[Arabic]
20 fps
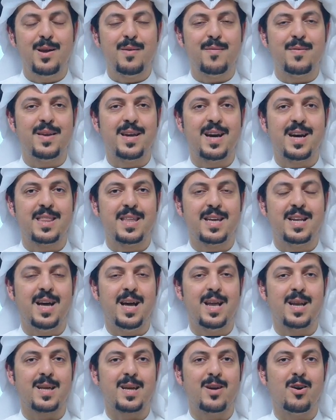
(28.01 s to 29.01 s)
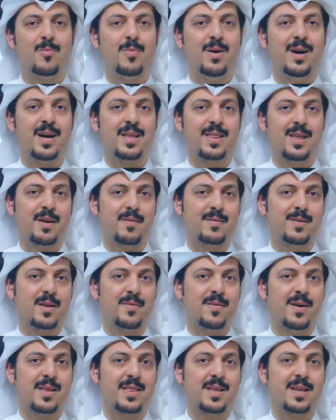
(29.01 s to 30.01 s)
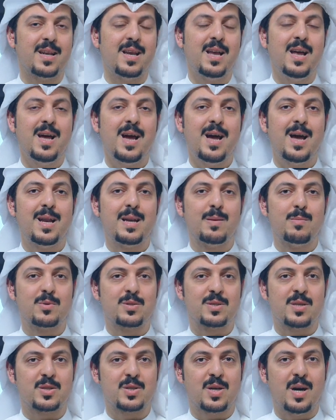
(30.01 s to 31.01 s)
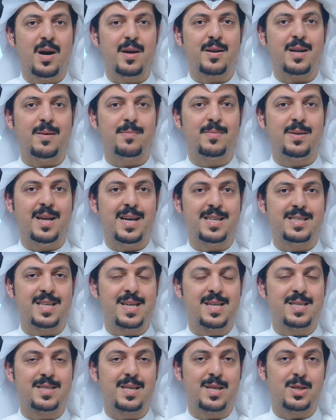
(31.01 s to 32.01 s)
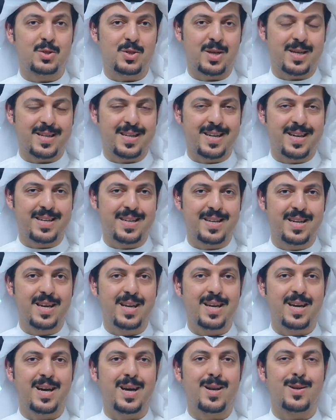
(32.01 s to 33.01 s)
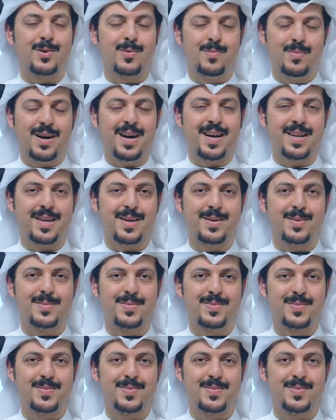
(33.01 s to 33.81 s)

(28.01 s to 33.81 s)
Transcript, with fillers: في هذه الحلقة ومع ضيفنا الفاضل المستشار عبد العزيز الشقران خلكم معنا